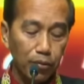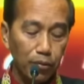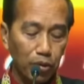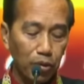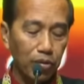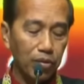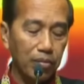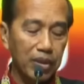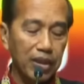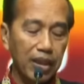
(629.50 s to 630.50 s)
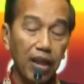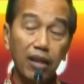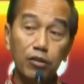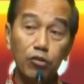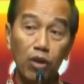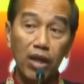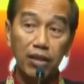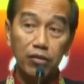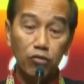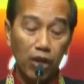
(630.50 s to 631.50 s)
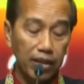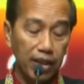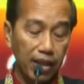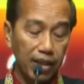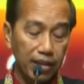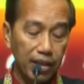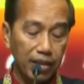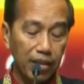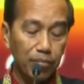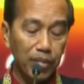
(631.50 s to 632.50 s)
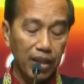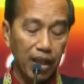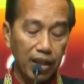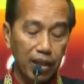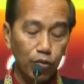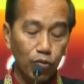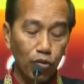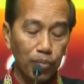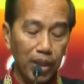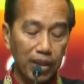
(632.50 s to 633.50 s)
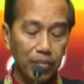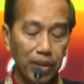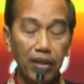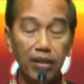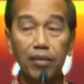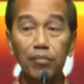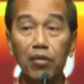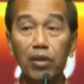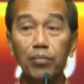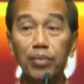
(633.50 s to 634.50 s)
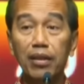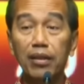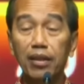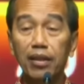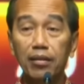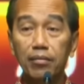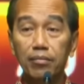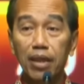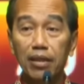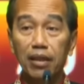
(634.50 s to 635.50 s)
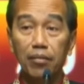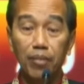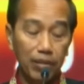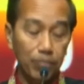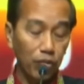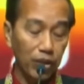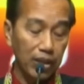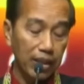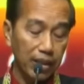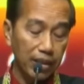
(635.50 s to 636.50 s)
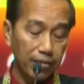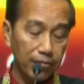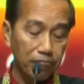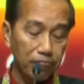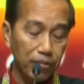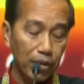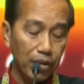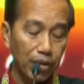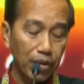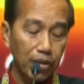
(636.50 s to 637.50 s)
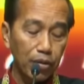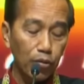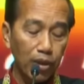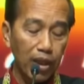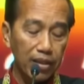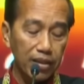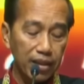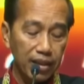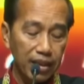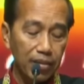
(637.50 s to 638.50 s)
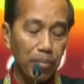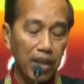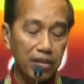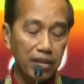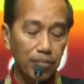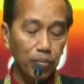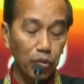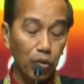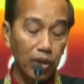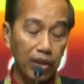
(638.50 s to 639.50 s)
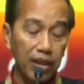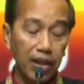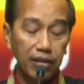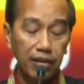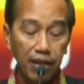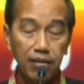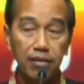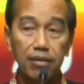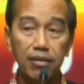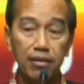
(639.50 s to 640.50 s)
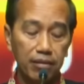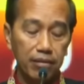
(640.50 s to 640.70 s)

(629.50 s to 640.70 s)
untuk mencegah kecurangan-kecurangan yang ada dan menegakkan hukum bagi pihak yang melakukan praktek-praktek manipulatif. Tugas ini pasti butuh kerja keras,